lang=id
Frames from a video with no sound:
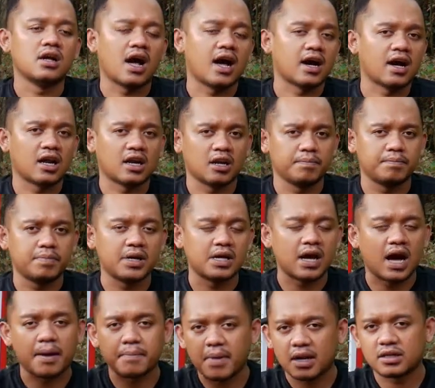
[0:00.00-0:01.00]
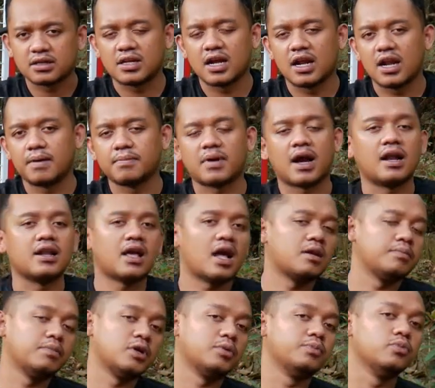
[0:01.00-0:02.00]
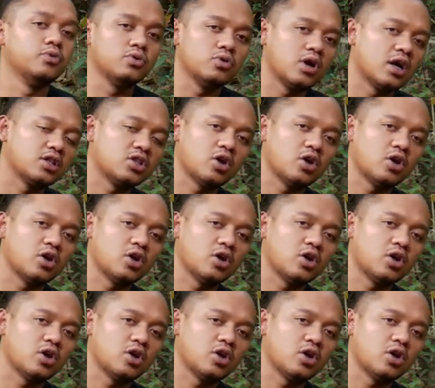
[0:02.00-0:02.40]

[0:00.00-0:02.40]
agar lebih aman dalam kalian berburu